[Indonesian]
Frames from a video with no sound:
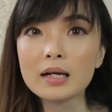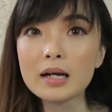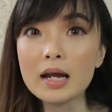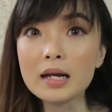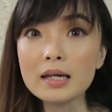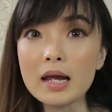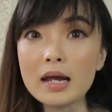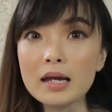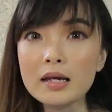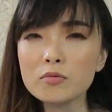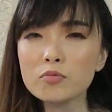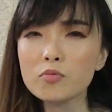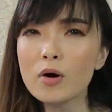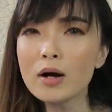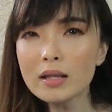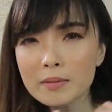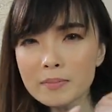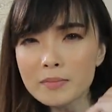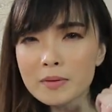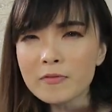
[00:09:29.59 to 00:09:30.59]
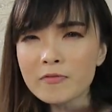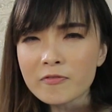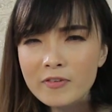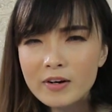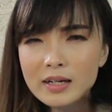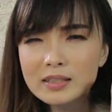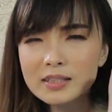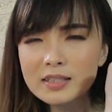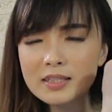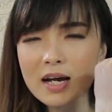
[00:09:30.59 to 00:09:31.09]
nanyain wah lebih
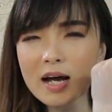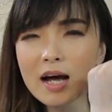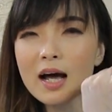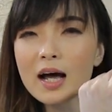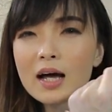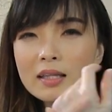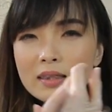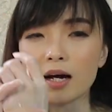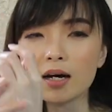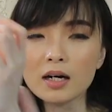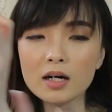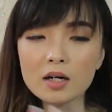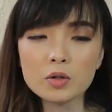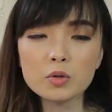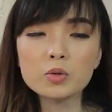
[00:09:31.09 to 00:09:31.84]
fresh ya uh,